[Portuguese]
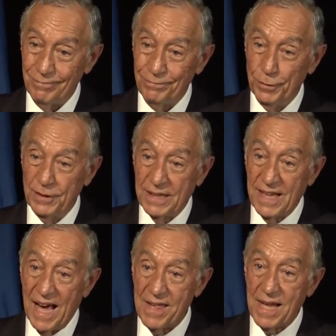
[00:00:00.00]
por
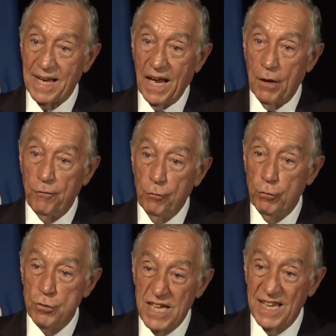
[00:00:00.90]
detrás daquela
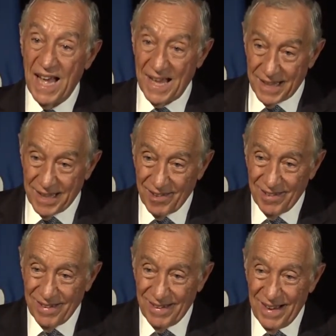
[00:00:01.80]
fugosidade,
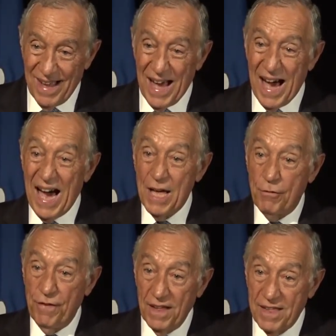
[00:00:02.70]

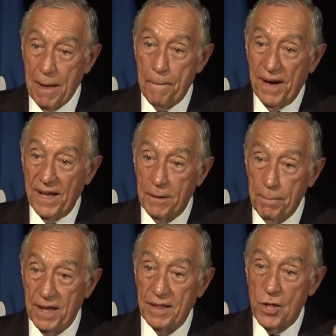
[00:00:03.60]
às vezes
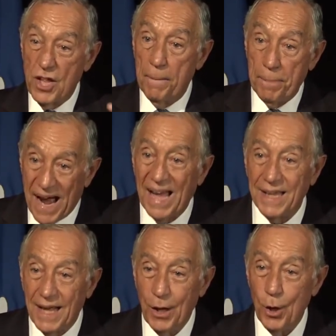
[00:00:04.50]
aparentemente
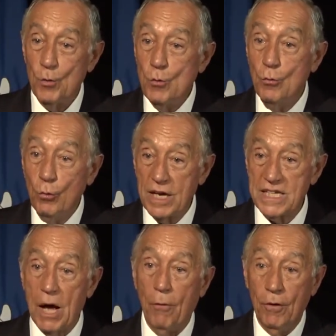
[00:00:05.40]
destemperada, um
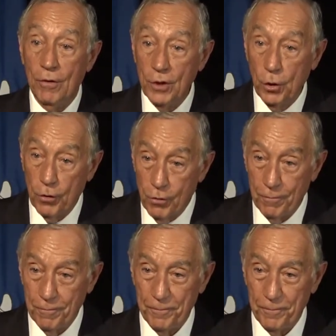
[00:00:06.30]
coração de ouro,